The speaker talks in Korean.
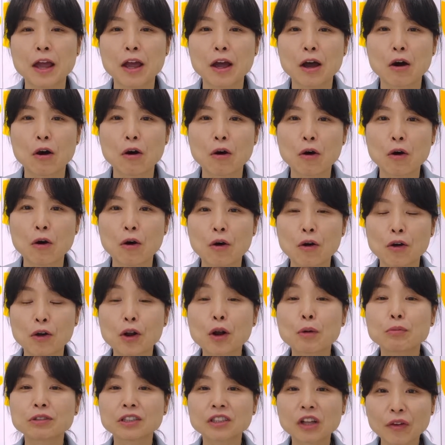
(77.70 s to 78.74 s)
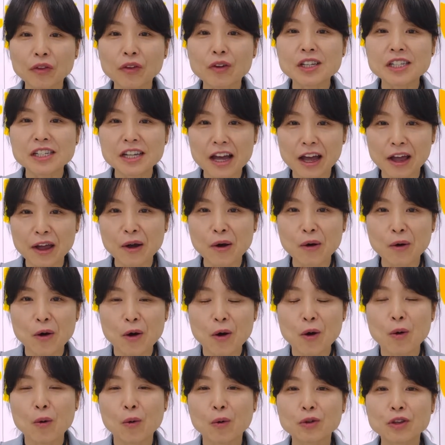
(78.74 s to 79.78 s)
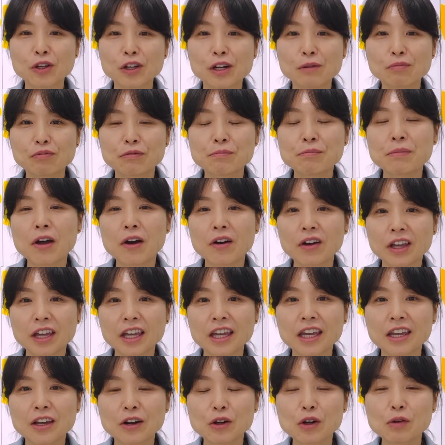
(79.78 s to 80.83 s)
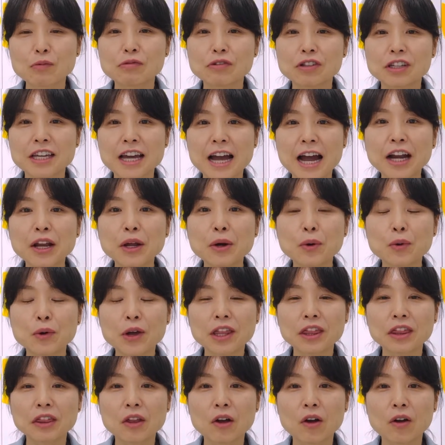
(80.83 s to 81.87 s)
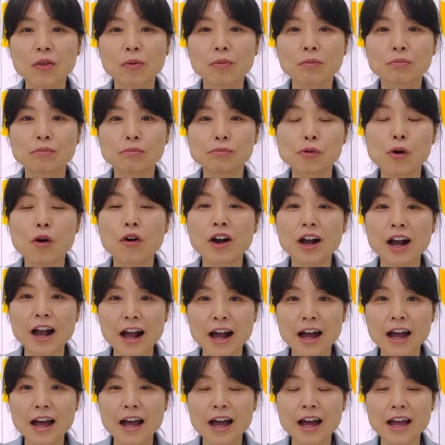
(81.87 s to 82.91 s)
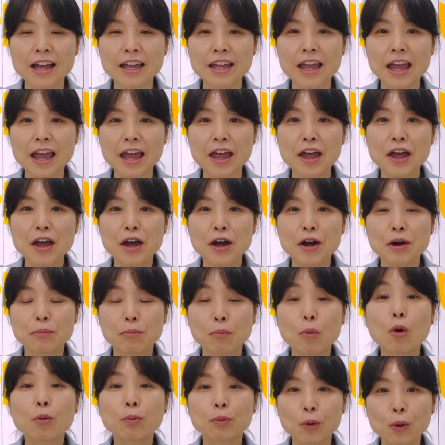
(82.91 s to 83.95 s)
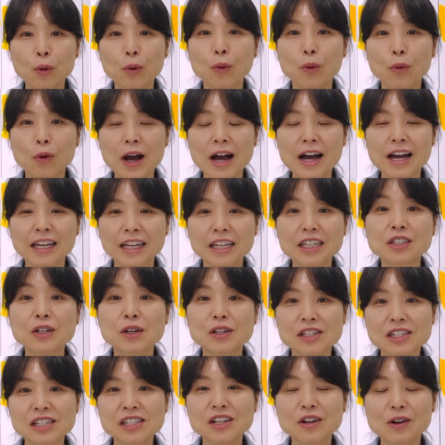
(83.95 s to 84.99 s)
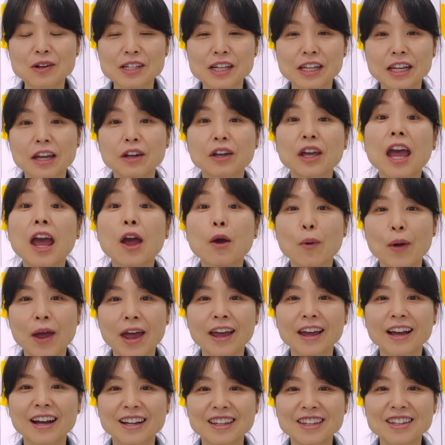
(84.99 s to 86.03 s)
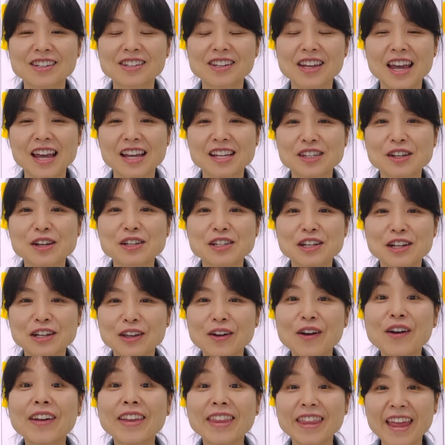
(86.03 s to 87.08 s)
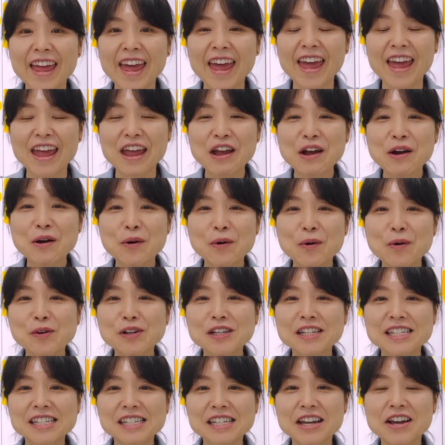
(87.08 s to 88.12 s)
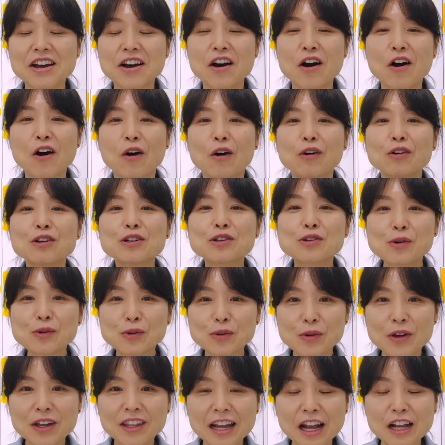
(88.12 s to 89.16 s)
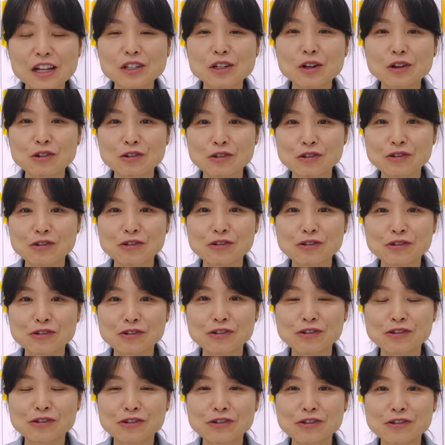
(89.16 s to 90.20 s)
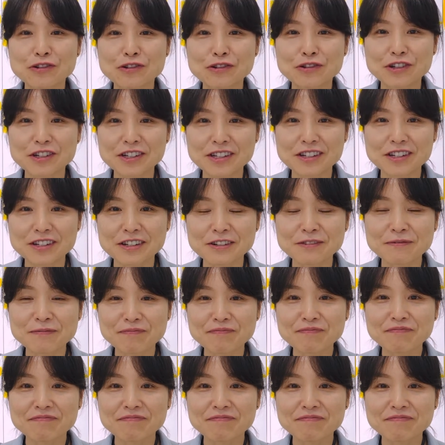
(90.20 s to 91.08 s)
어, 여러분은 어떠신가요? 오늘 분명히 여러분이 하려고 했던 무언가의 목표가 있었을 거잖아요. 계획 같은 게 있었을 터인데 혹시 어느 정도의 달성률을